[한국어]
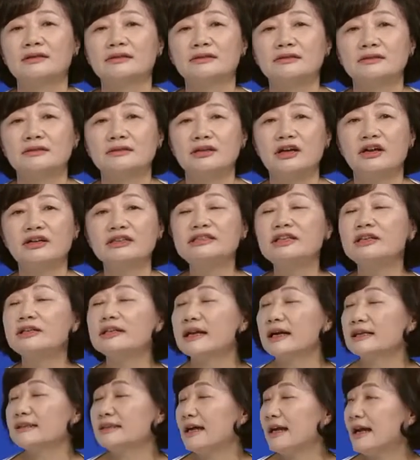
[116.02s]
그
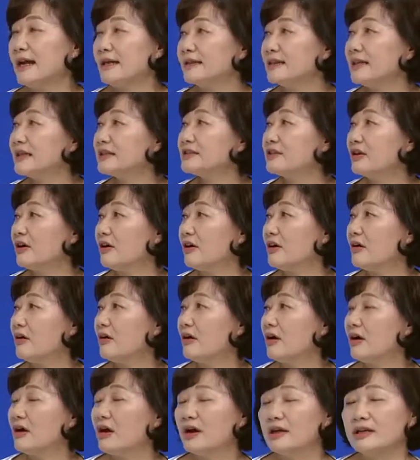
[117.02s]
열처리가 잘 안 돼서
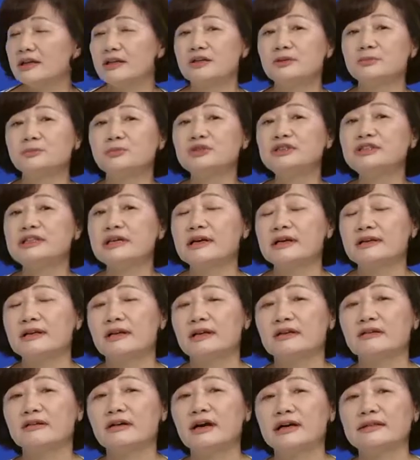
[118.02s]
이런 문제가
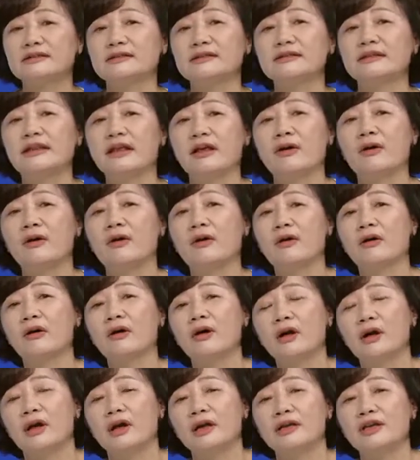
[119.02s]
된 것 같은데요.
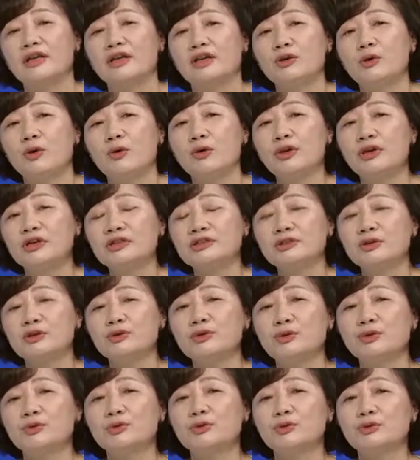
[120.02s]
이
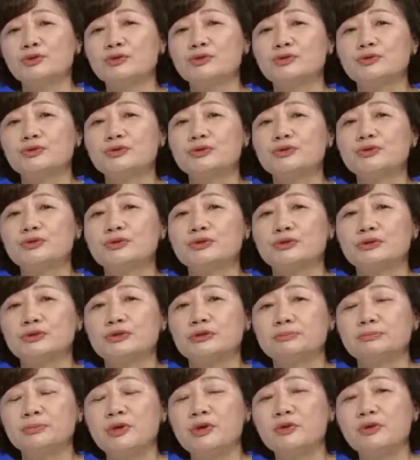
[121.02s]
용혈성 요독
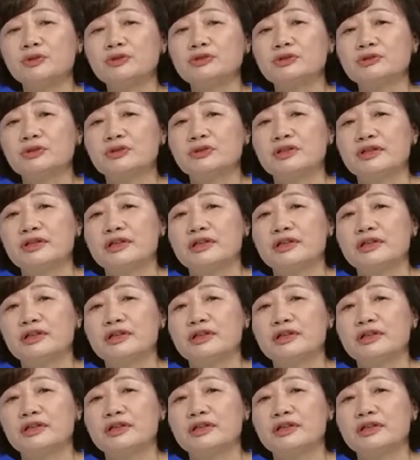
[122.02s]
증후군은 병원성